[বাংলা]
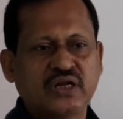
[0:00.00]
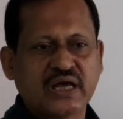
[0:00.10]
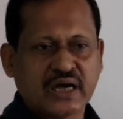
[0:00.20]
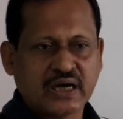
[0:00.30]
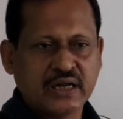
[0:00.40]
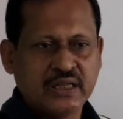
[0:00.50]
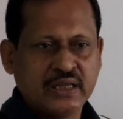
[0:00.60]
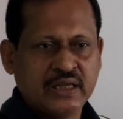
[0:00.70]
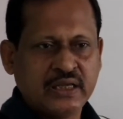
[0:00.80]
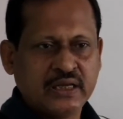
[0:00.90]
না
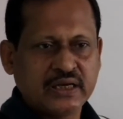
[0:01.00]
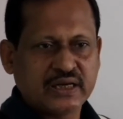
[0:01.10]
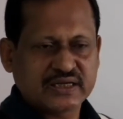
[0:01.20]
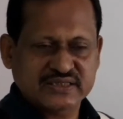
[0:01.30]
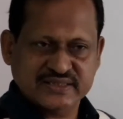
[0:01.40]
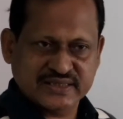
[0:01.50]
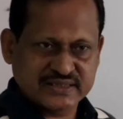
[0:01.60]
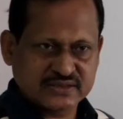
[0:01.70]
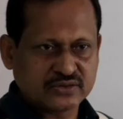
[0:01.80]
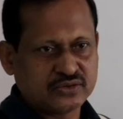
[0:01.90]
লাস্ট
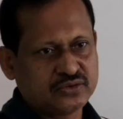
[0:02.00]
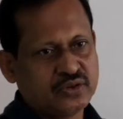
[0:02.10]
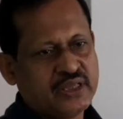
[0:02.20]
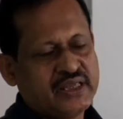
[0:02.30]
সেন্টেন্স হলো